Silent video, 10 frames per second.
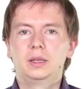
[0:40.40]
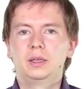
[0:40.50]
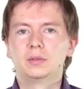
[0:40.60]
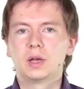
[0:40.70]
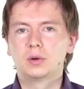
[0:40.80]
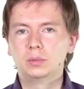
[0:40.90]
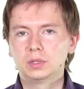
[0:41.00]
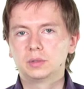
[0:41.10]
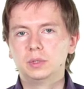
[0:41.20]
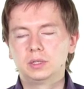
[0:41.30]
и в
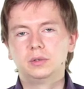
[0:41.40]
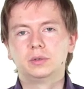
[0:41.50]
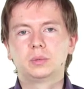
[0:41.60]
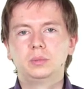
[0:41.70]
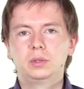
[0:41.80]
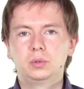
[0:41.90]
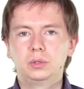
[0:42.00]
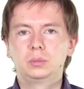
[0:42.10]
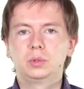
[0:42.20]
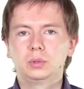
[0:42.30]
каком-то смысле
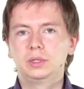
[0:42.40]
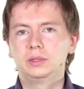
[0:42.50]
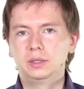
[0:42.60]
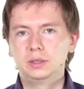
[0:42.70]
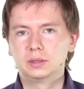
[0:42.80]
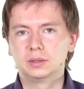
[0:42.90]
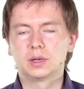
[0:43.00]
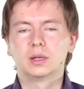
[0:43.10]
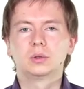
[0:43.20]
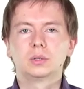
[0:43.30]
формируем тот язык,
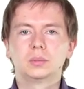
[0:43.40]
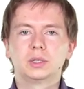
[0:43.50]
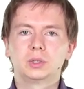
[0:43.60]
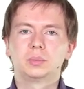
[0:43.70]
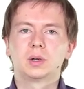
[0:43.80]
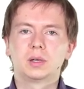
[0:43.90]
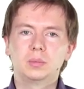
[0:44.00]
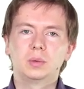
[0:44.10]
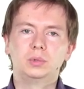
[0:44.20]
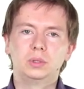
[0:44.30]
на котором наша
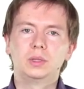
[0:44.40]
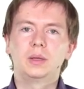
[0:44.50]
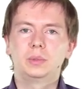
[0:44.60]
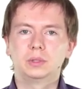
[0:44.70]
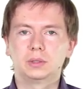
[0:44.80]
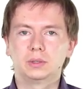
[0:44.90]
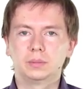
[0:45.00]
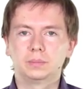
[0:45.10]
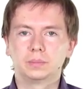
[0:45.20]
программа будет написана.